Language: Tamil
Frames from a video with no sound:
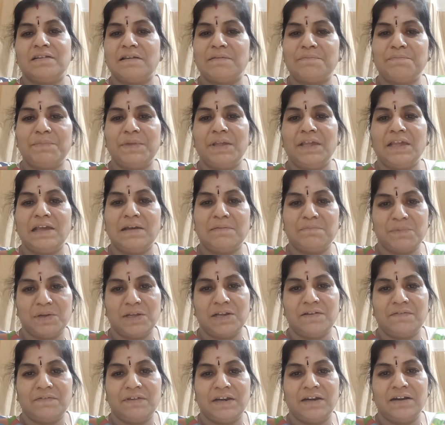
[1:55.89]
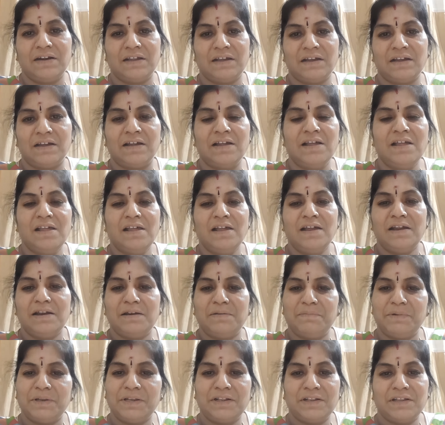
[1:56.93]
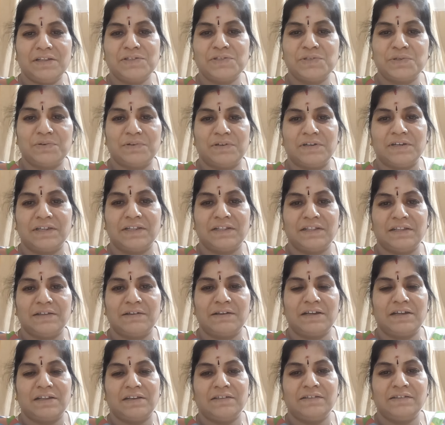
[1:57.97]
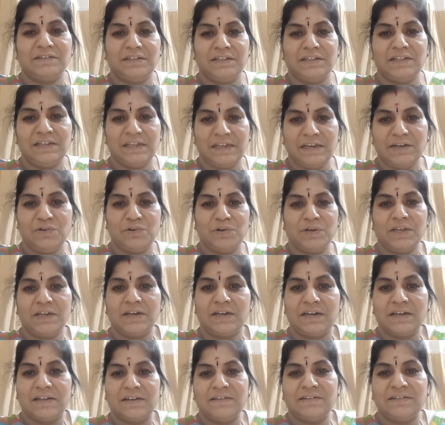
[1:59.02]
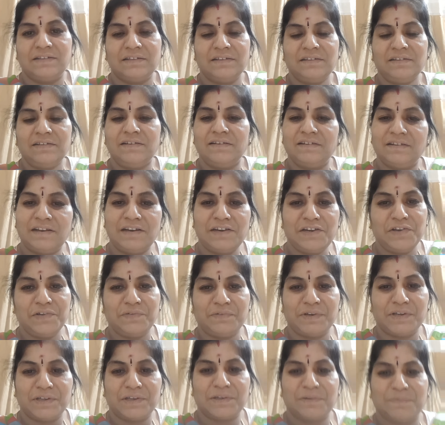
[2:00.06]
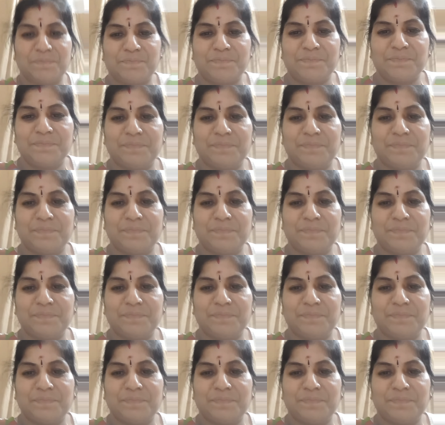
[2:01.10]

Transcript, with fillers: நம்பி ஏமாற வேண்டாம் அப்படின்னு தான் சொல்கிறேன் இந்த கரு என்னுடைய கருத்தை நன்றி வணக்கம்